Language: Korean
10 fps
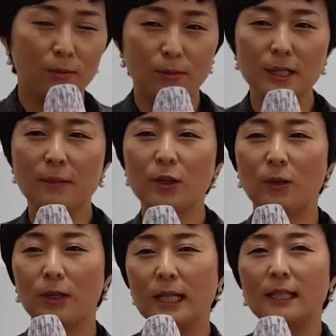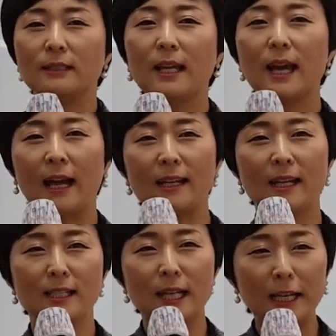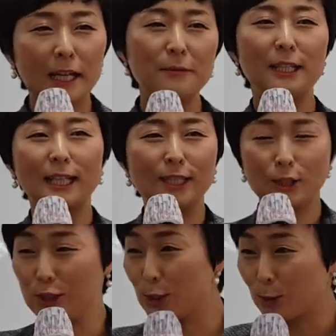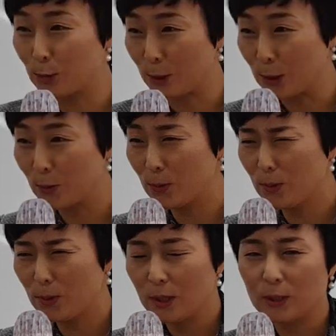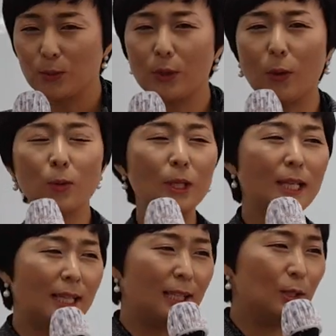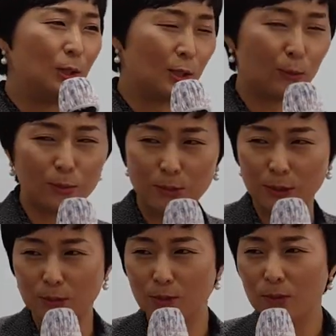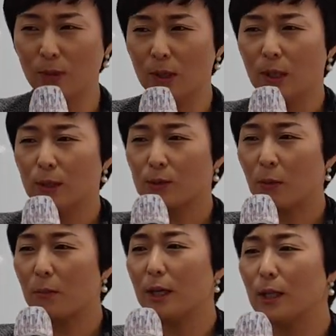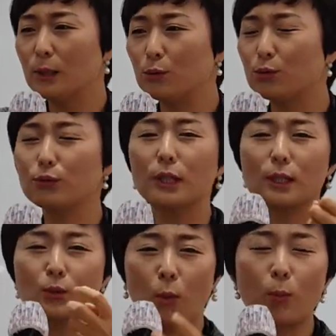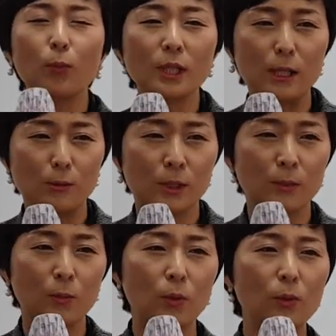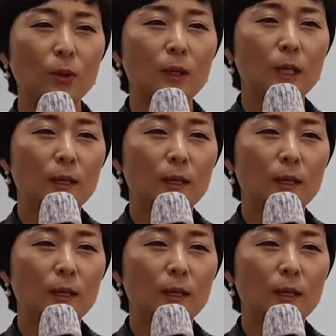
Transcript: 왜냐면 내 안에는 하나님에 대한 열정도 있고 또 영혼에 대한 열정도 있고 정말 누군가를 돕고 살고 싶고